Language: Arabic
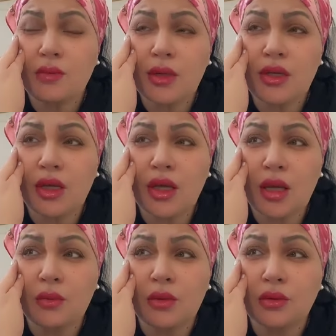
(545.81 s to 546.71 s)
هم
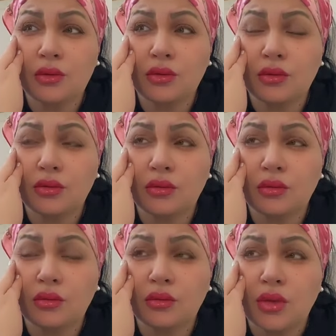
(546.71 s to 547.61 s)
بكري نسمعوا دي
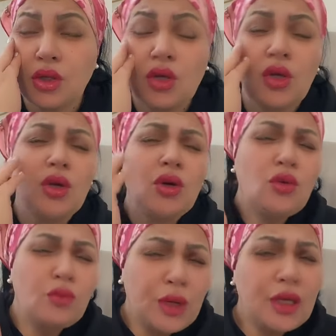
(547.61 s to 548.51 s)
زيستوار هادو تاع
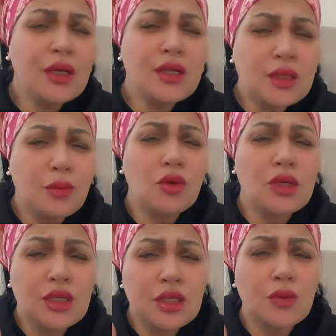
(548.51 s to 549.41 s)
القتيله وكلش
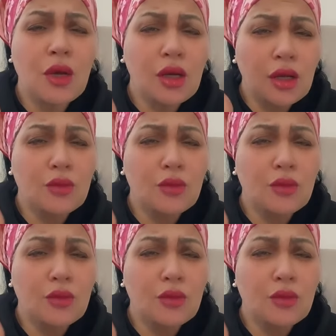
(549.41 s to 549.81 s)
مي